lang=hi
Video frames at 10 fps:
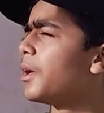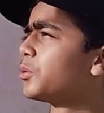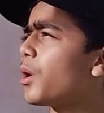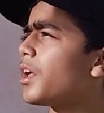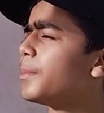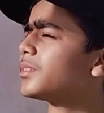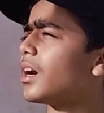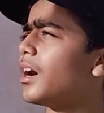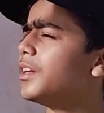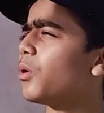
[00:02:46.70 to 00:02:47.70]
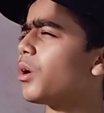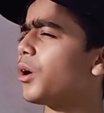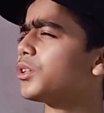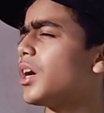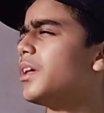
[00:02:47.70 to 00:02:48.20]
तो यार अब इस कहानी
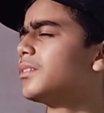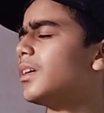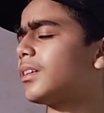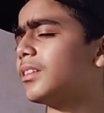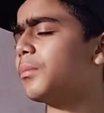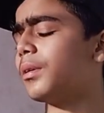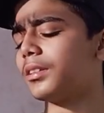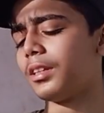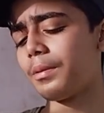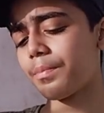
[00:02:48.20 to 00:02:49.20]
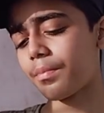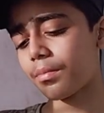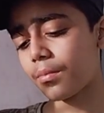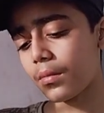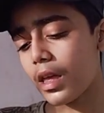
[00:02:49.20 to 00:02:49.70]
को एक और शायरी के साथ ख़त्म
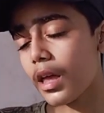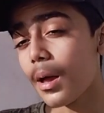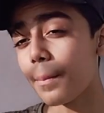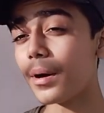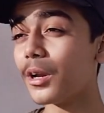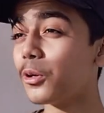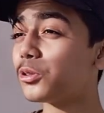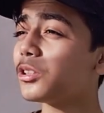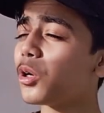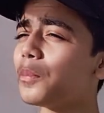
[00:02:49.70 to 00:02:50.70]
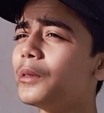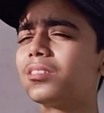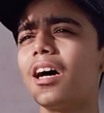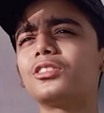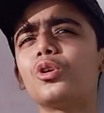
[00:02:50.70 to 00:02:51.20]
करते हैं भरोसा तो
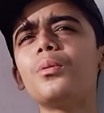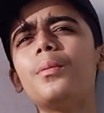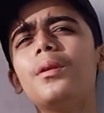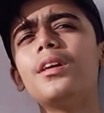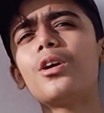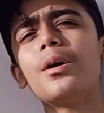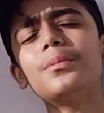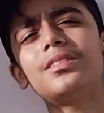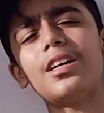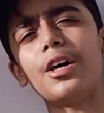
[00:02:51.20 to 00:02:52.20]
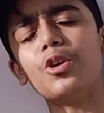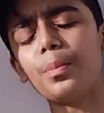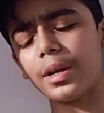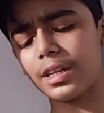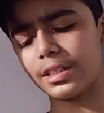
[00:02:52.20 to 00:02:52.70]
अपनी सांसों पे भी नहीं और हम
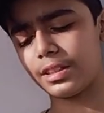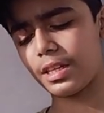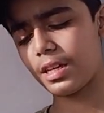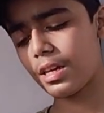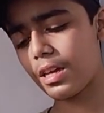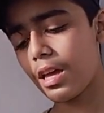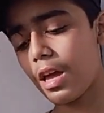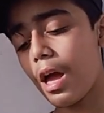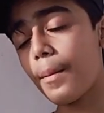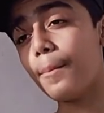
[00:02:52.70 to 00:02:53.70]
इंसानों पे करते हैं